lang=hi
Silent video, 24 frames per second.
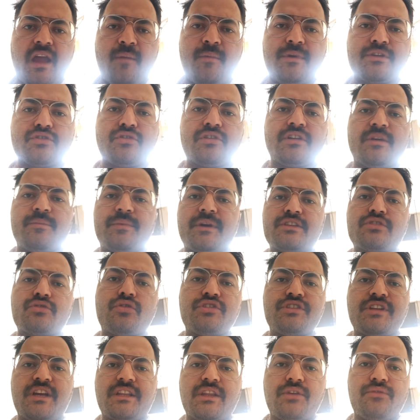अमेज़ोन के पास
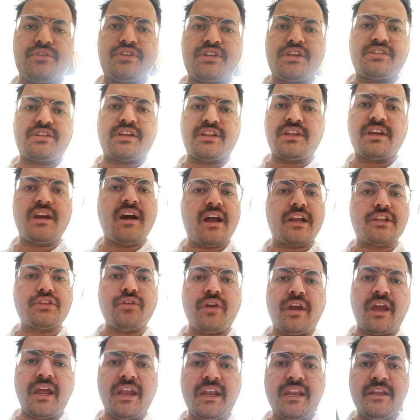कोई ज़्यादा विशेष अधिकार तो
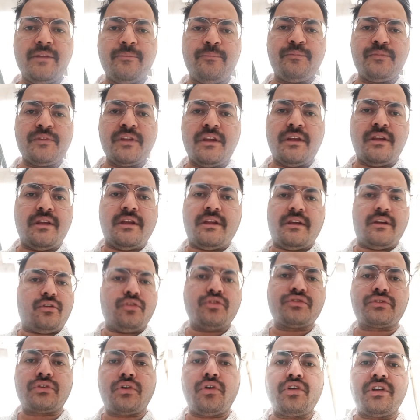है नहीं
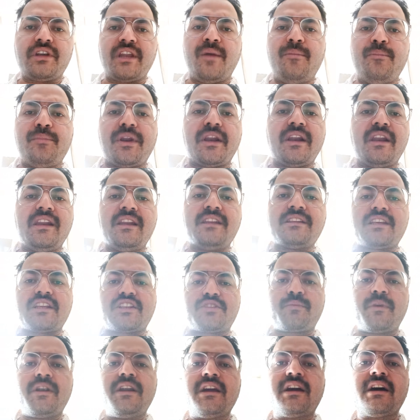उसको टेम्परली
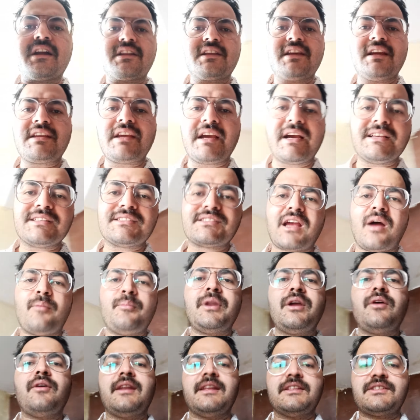सस्पेंड कर दिया जाएगा
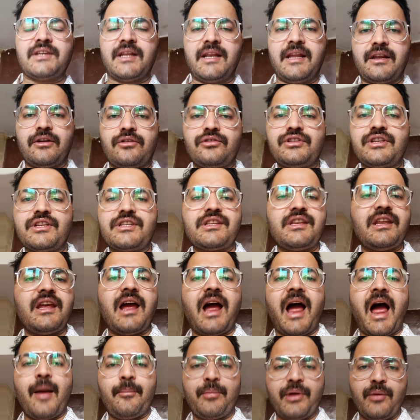सामने वाले सेलर को जिसने
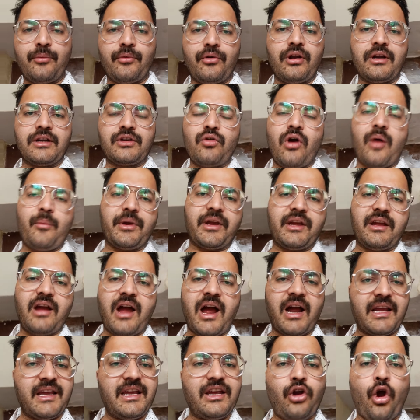आपके प्रोडक्ट को
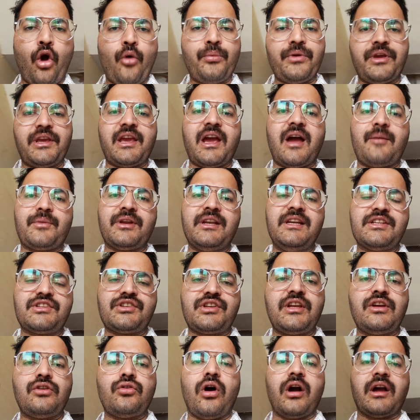आके कॉपी किया आपकी
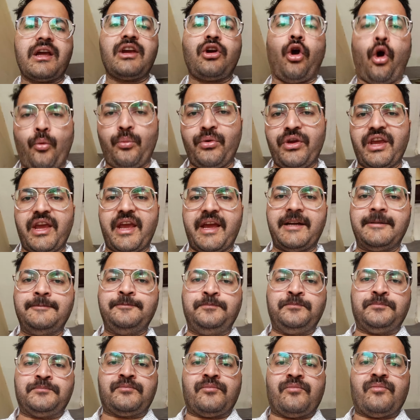लिस्टिंग को आके कॉपी किया
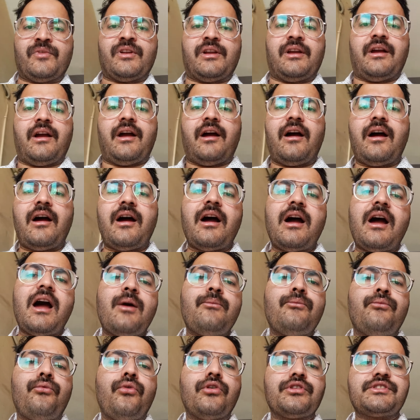है
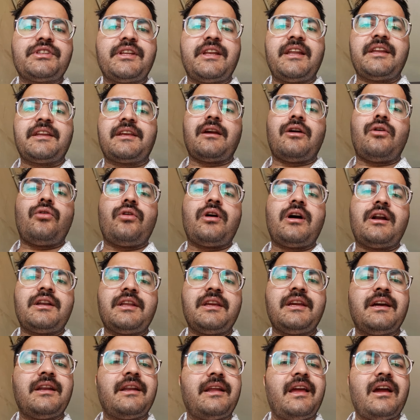अब वो सेलर क्या होगा
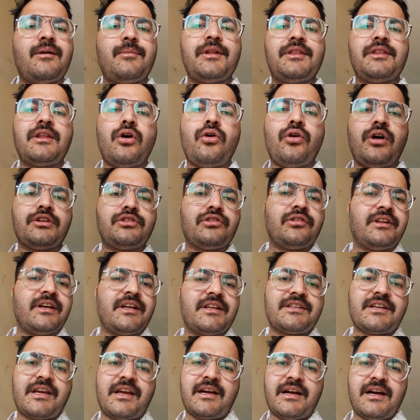ठीक है नया बंदा होगा तो
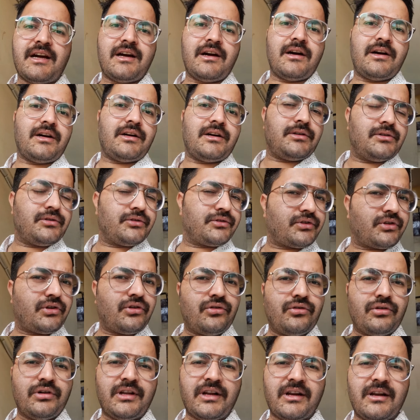डर जाएगा
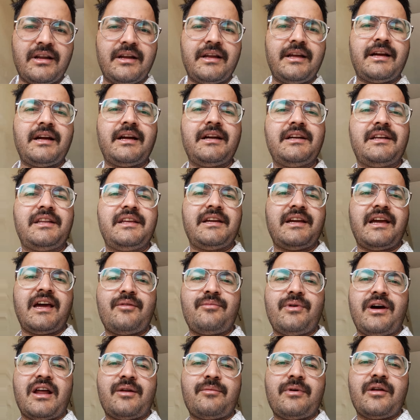उसको डर लगेगा कि ठीक है
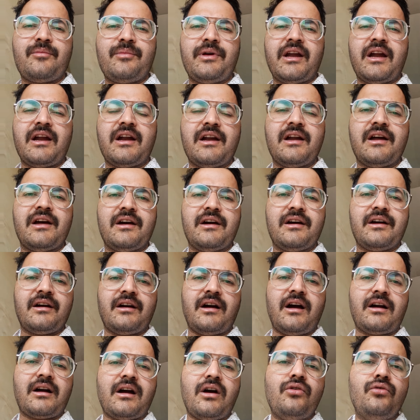यार बार बार मेरा
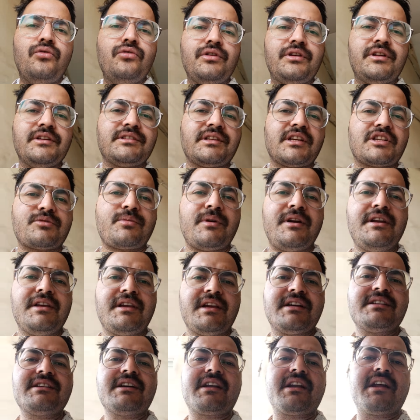अकाउंट सस्पेंड
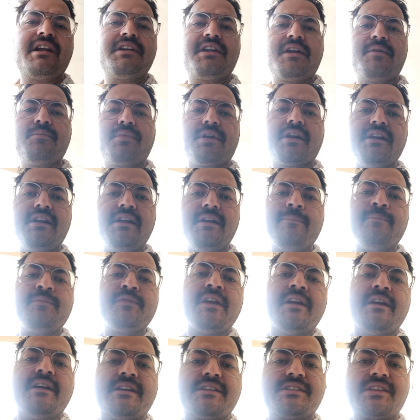किया जा रहा है टेम्परली
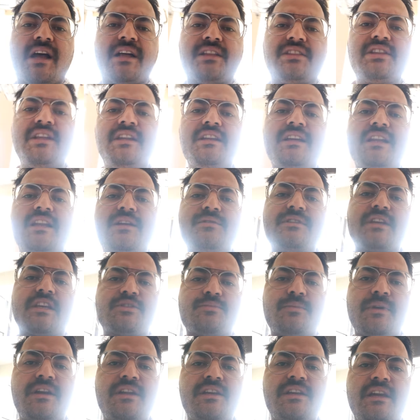सात दिन के लिए भी
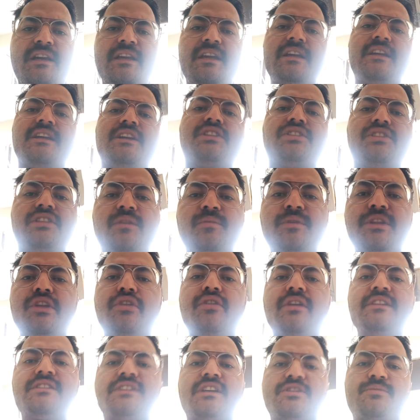सस्पेंड किया जाए कितने भी दिनों
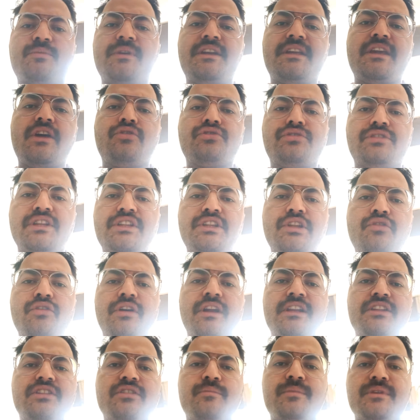के लिए सस्पेंड किया उतने दिनों
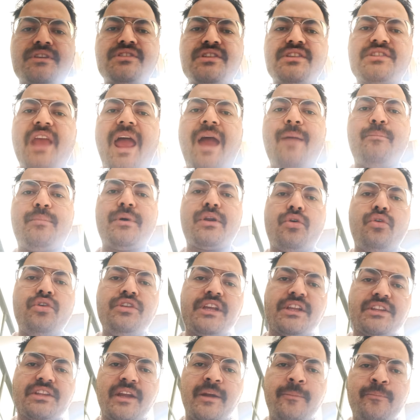के लिए तो बिज़नेस हैम्पर हो ही
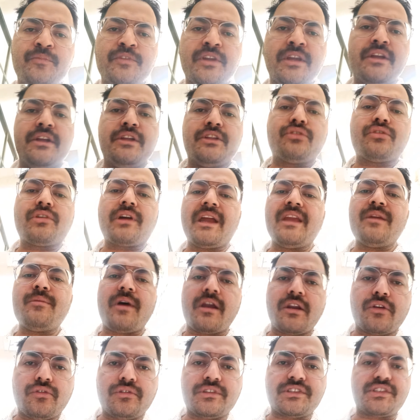जाता है तो कई
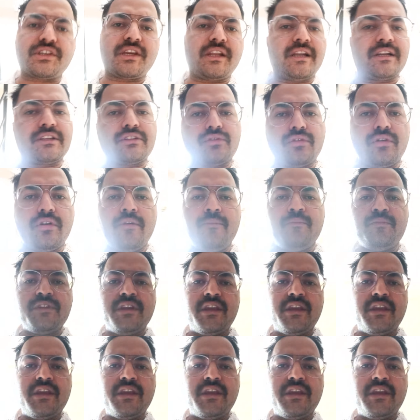बार कुछ सेलर तो